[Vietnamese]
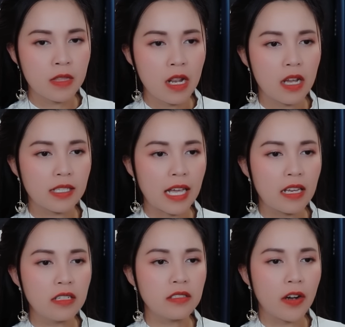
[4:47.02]
Lời
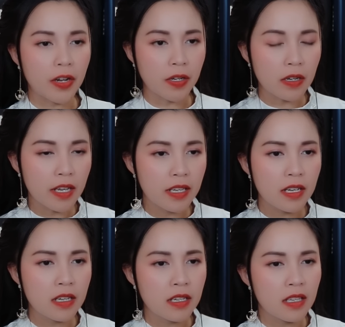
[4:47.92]
thầy Lương nói có lý,
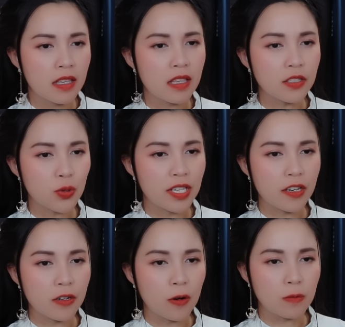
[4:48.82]
nhưng suy
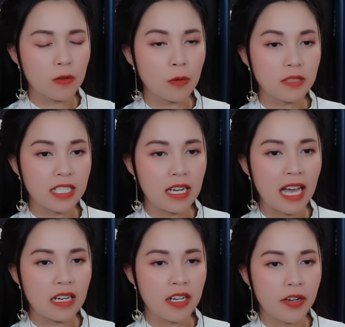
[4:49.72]
cho cùng cũng chỉ
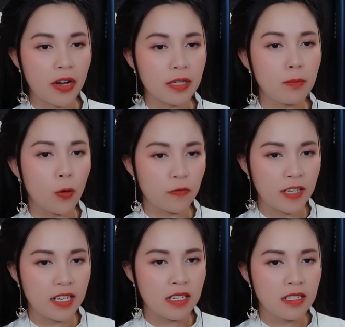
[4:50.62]
là lời nói một phía.